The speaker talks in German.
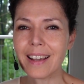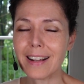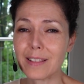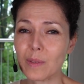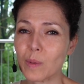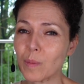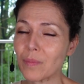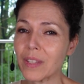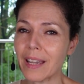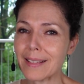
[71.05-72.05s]
Also
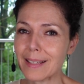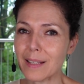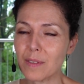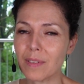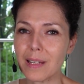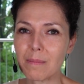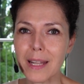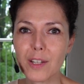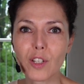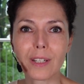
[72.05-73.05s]
ganz, ganz viele
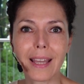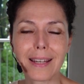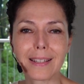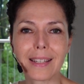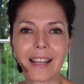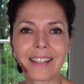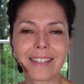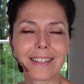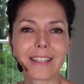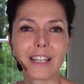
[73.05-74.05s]
Menschen kennen ja
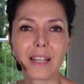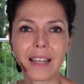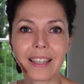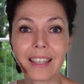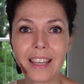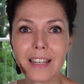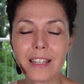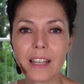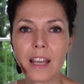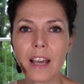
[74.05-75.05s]
das innere Kind,